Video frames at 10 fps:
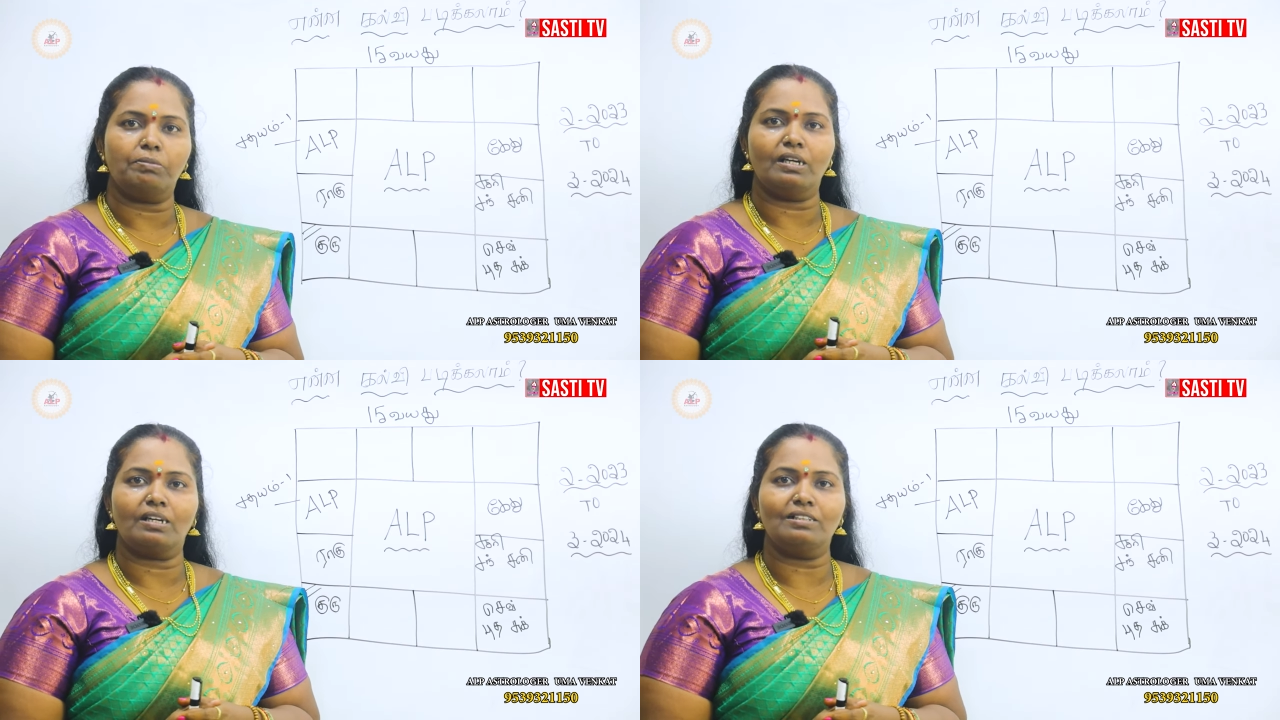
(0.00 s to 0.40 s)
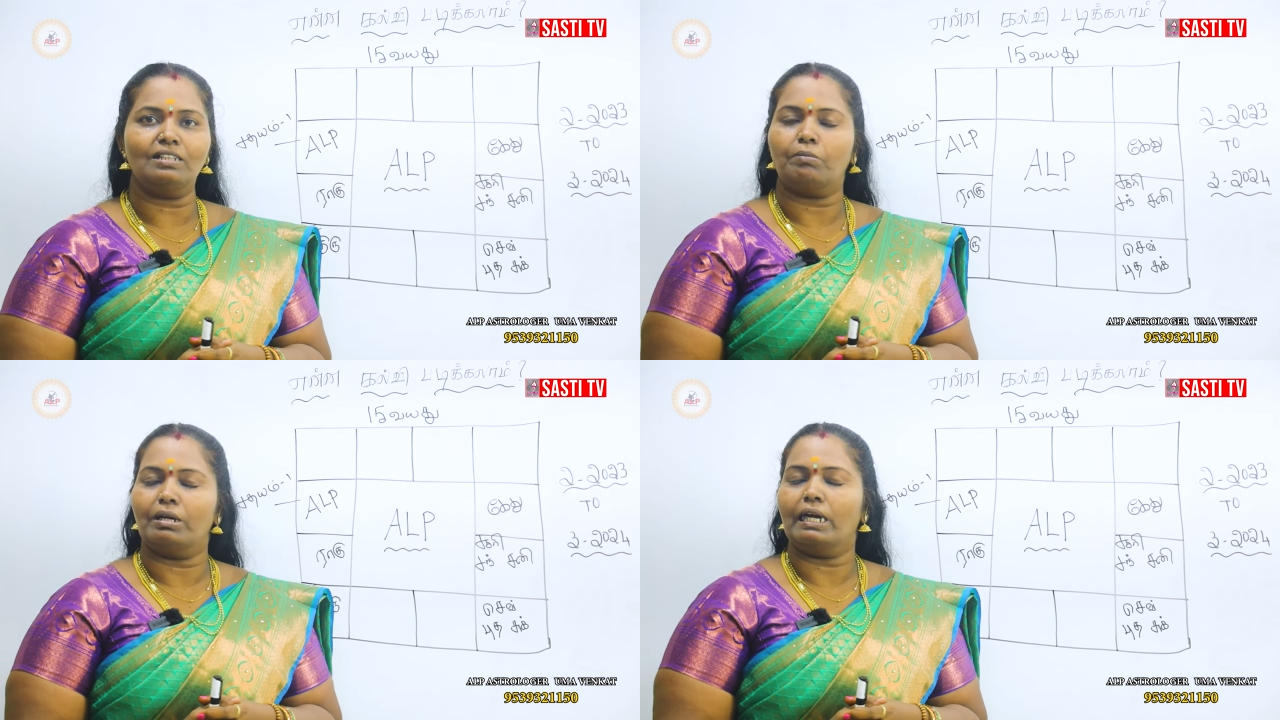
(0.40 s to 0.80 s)
அப்படிங்கிறது
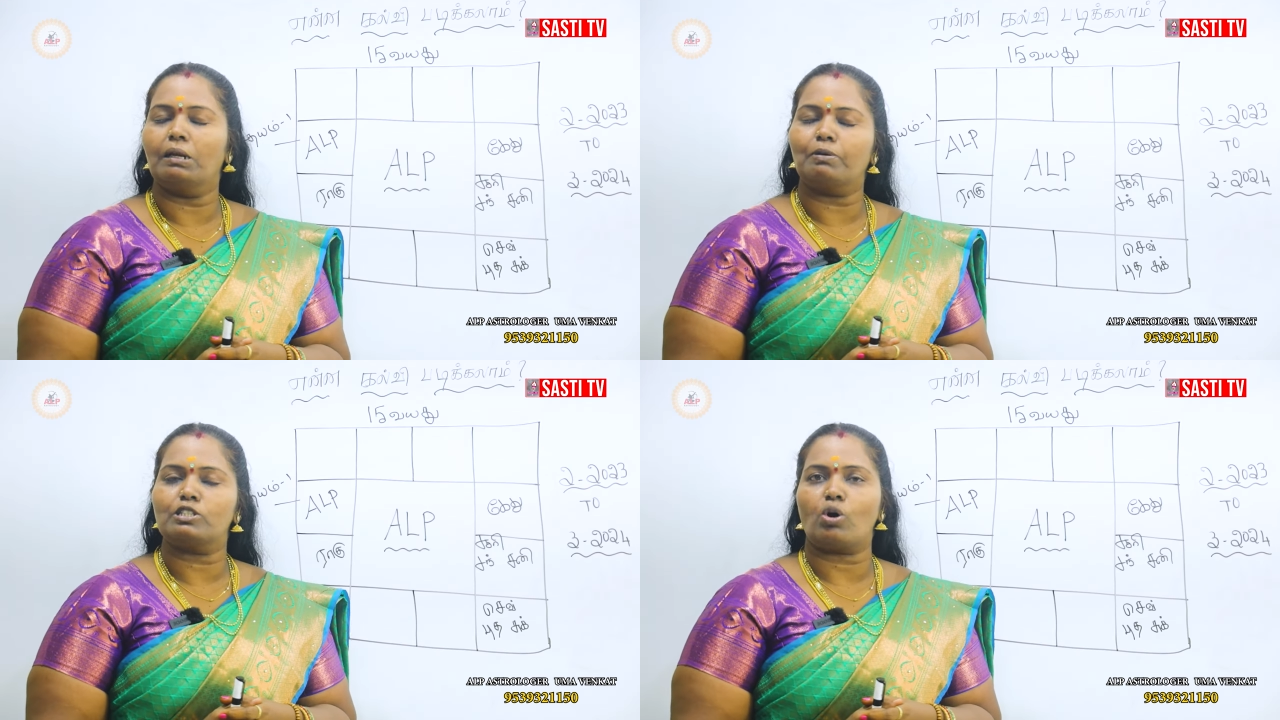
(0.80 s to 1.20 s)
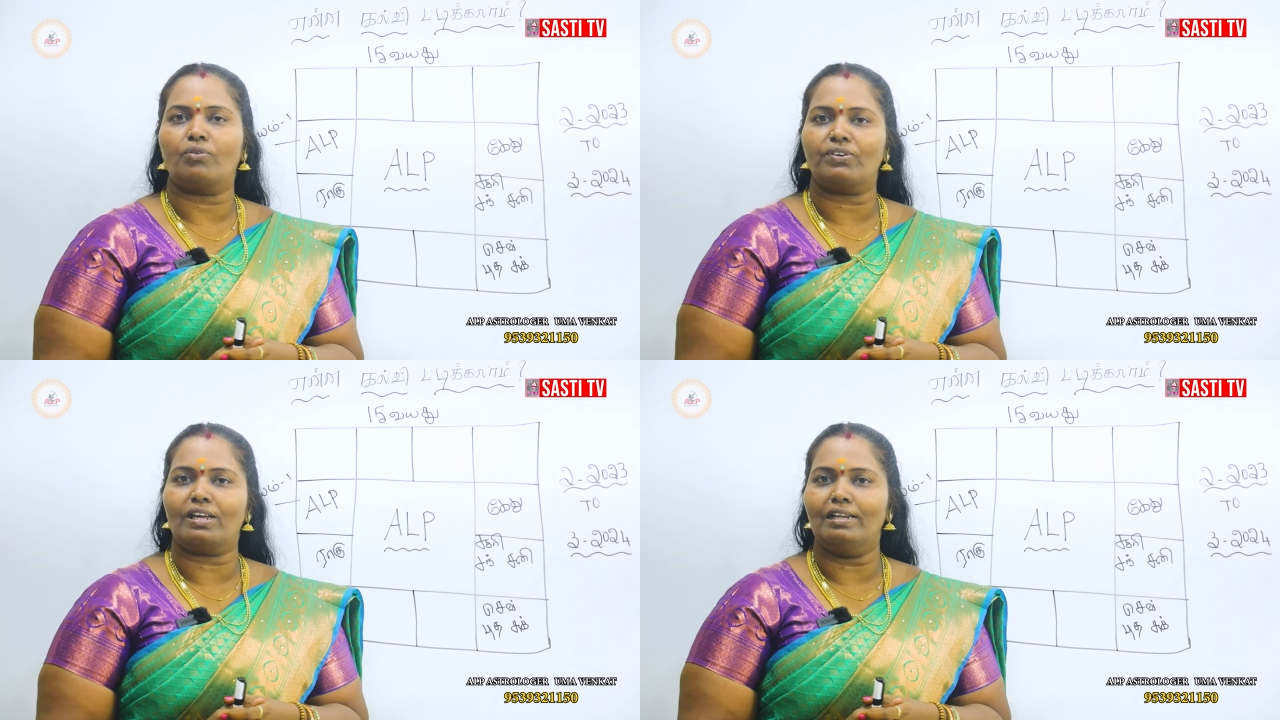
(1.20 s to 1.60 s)
நம்ம ஏல்பி
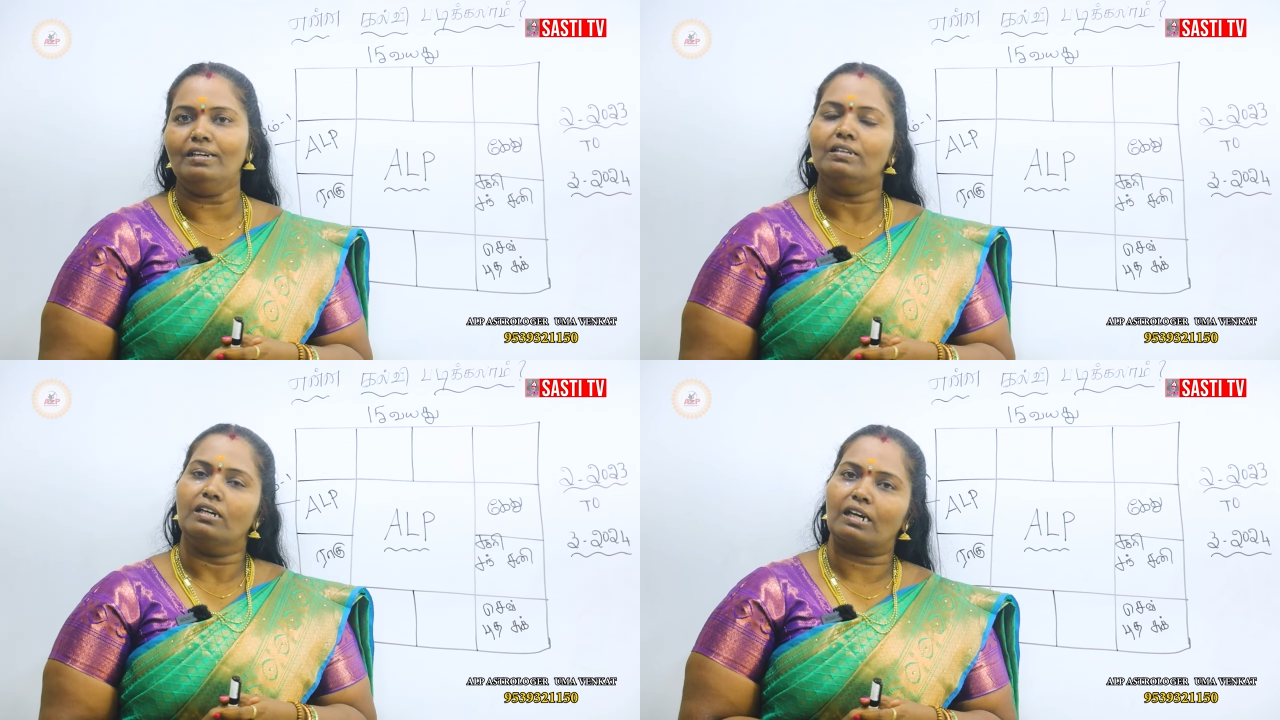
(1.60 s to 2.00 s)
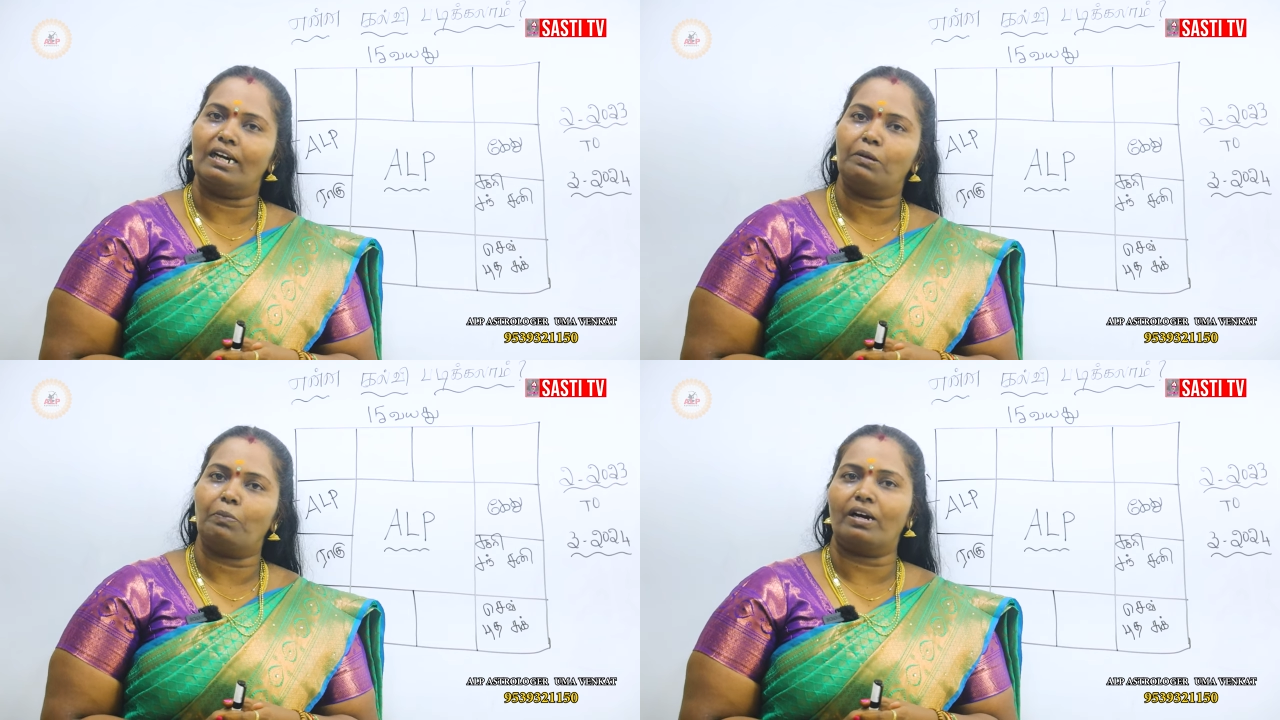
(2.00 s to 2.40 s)
சாஃப்ட்வேரில்
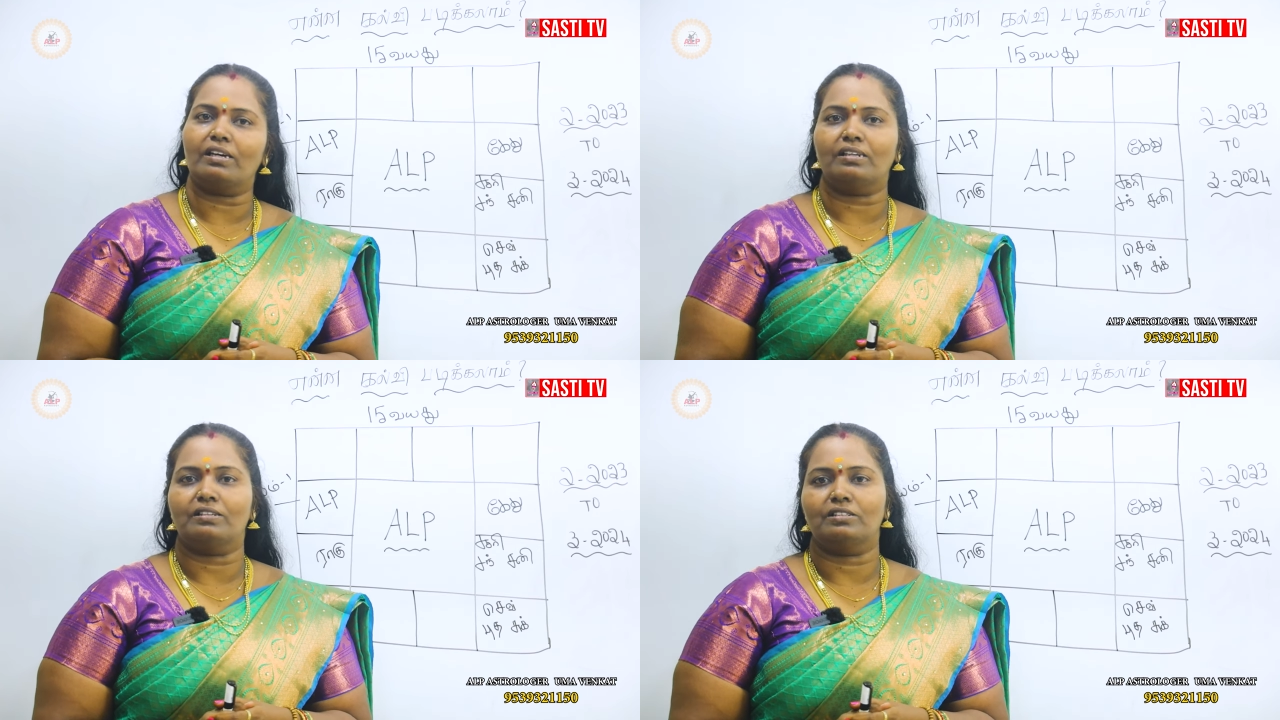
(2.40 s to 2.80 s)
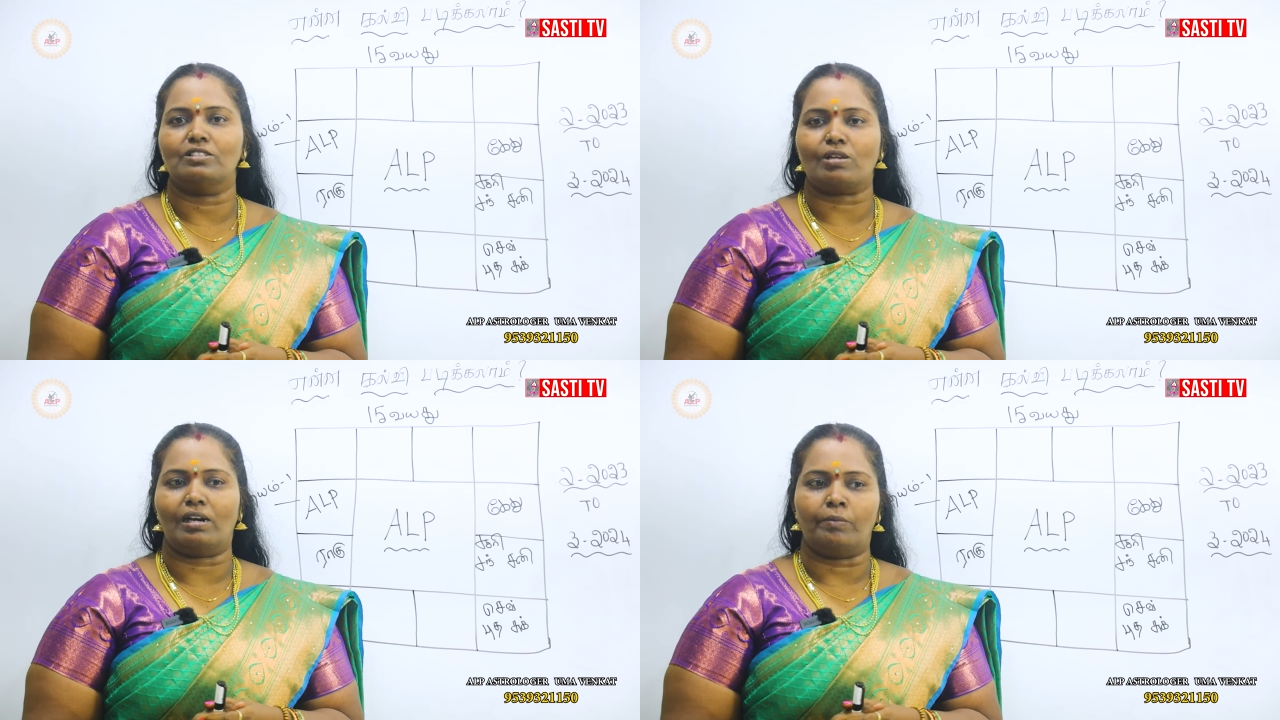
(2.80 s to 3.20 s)
கண்டிப்பாக
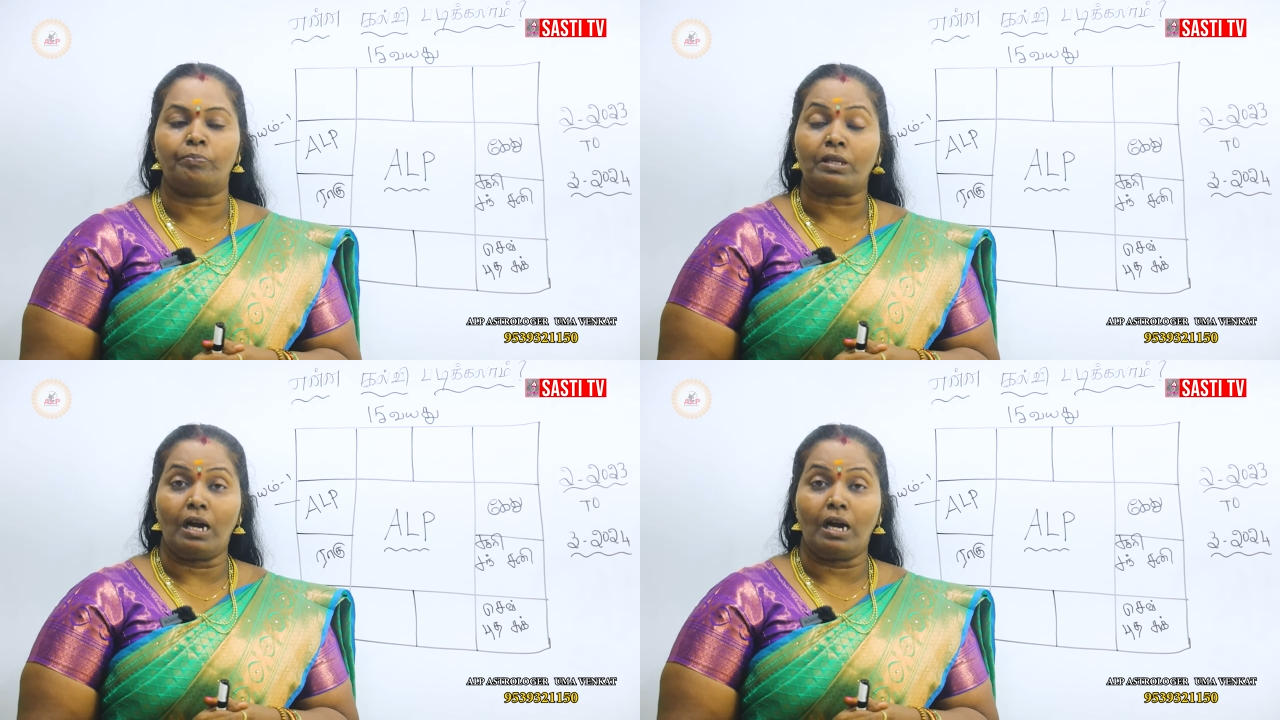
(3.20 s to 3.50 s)
இருக்குதுன்னு சொல்லலாம்